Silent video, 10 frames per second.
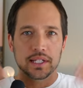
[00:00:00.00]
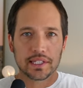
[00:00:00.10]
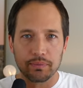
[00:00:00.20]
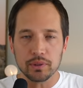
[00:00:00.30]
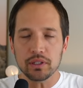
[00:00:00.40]

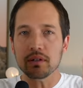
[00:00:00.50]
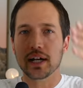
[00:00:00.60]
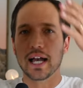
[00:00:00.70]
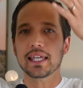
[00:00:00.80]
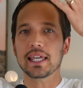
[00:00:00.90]
自分の
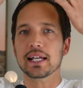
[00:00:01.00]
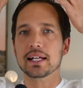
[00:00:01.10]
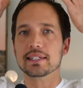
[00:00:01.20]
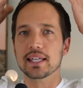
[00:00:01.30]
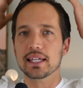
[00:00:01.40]
外見
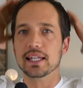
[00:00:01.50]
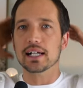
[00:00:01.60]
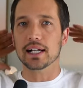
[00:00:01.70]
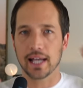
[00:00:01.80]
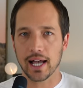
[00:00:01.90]
が素敵
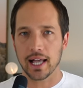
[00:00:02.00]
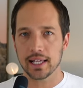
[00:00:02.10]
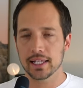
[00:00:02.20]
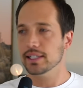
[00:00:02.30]
だから